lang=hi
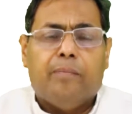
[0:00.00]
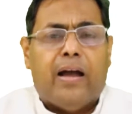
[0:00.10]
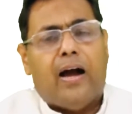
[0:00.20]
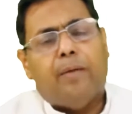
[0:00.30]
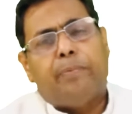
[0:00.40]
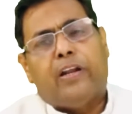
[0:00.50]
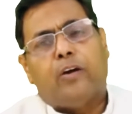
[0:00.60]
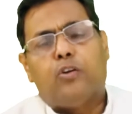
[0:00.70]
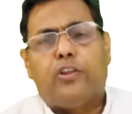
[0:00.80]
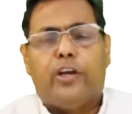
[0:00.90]
मैं अपने
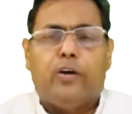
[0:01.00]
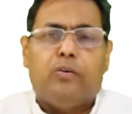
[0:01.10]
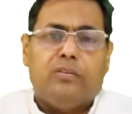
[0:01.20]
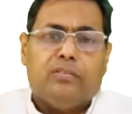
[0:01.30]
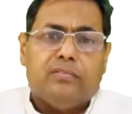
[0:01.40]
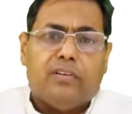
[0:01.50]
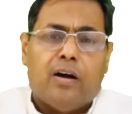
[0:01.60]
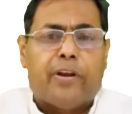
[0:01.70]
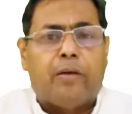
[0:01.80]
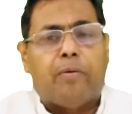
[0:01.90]
गुरुदेव
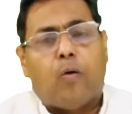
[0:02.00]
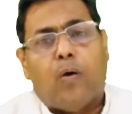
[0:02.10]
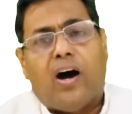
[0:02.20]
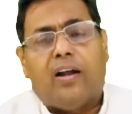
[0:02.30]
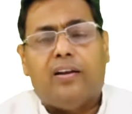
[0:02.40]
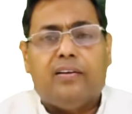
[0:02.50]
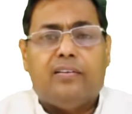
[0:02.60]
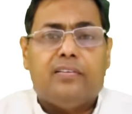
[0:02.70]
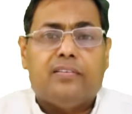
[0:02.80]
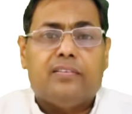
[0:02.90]
अपने भगवान
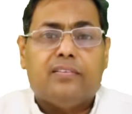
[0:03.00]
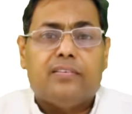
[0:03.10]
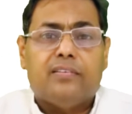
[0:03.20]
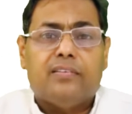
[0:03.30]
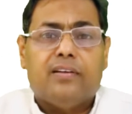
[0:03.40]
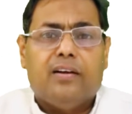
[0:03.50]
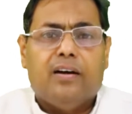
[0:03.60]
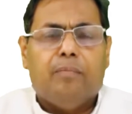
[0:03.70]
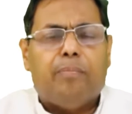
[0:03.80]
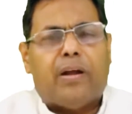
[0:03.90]

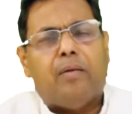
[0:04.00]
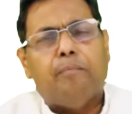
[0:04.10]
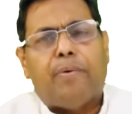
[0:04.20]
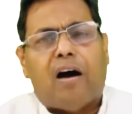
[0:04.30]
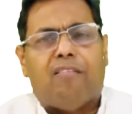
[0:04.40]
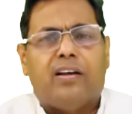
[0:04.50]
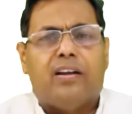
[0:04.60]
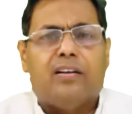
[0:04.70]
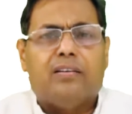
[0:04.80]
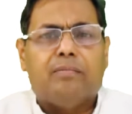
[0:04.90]
परम पावन
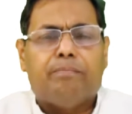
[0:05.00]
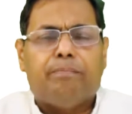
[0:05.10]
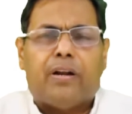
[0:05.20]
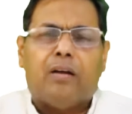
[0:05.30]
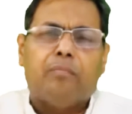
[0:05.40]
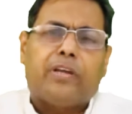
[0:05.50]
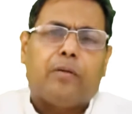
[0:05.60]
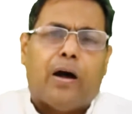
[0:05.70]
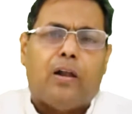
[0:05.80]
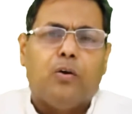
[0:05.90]
परम
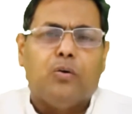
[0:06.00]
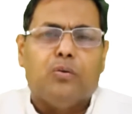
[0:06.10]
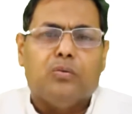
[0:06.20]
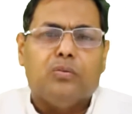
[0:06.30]
कृपालु